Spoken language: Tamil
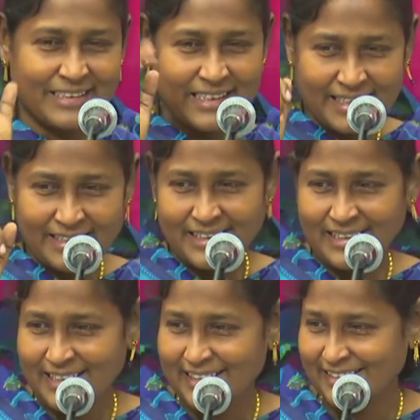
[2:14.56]

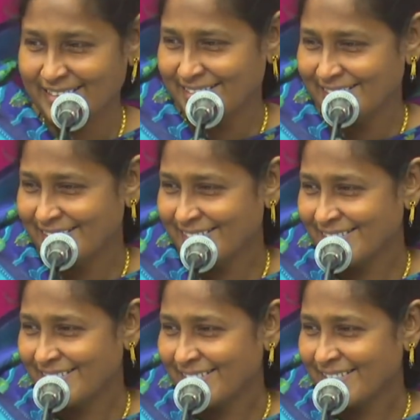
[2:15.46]
கரெக்டாக இல்லையா
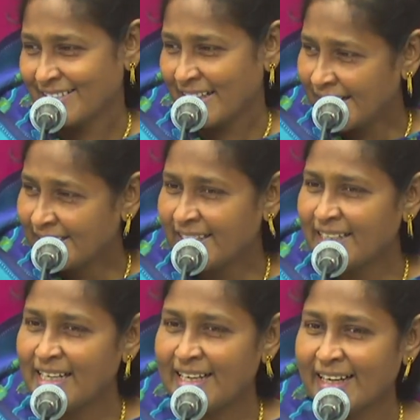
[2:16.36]

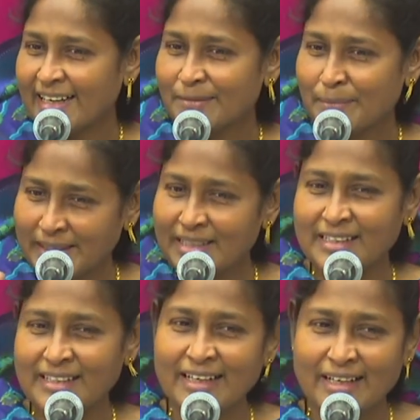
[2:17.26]
கரெக்டாக இல்லையா
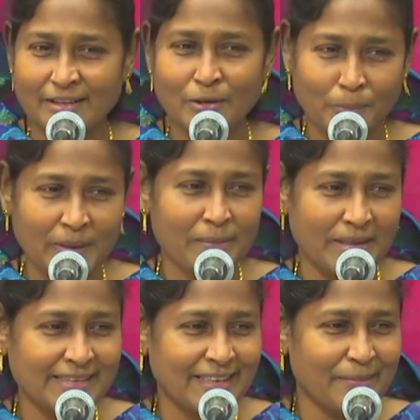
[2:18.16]
பெண்கள் தானே ஓப்பனாக
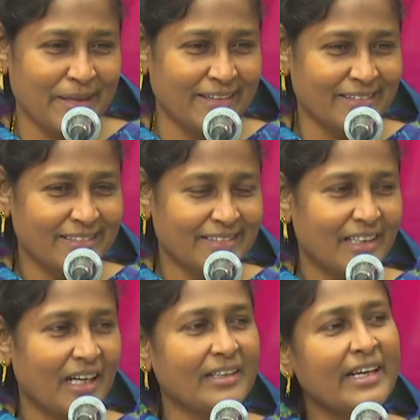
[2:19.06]
பேசலாமே
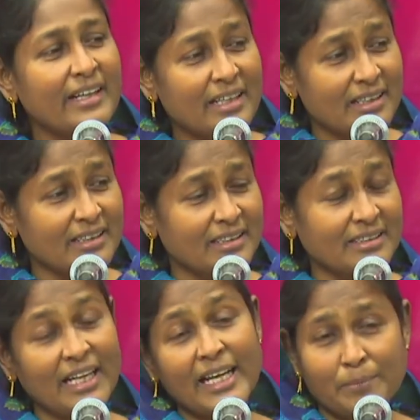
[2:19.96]
அது எடுக்கிறதுக்கு
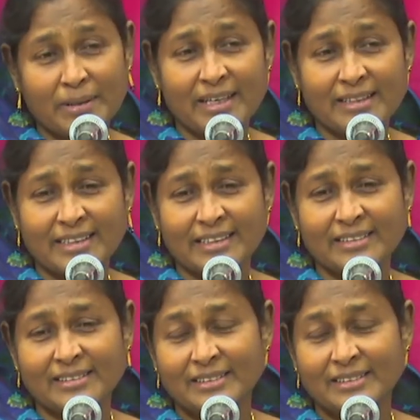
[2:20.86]
செலக்ட் பண்ணுறதுக்கு